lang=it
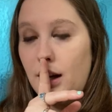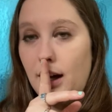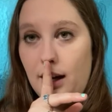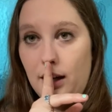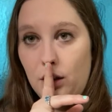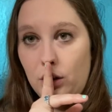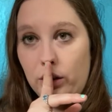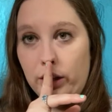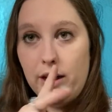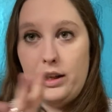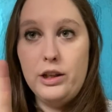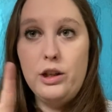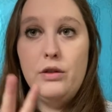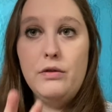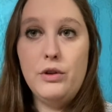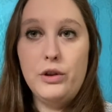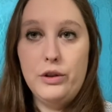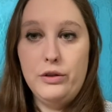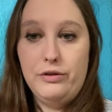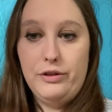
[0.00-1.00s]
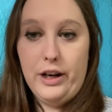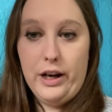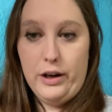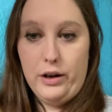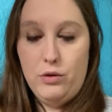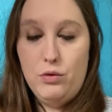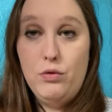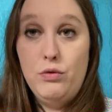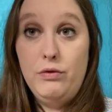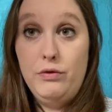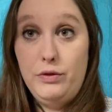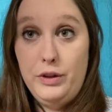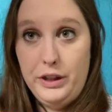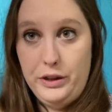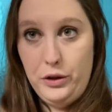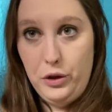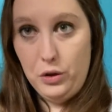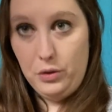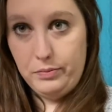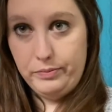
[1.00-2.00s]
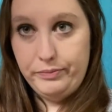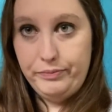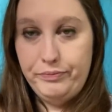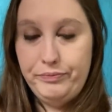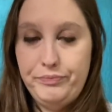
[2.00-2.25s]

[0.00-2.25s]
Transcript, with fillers: Allora, io voglio fare un video,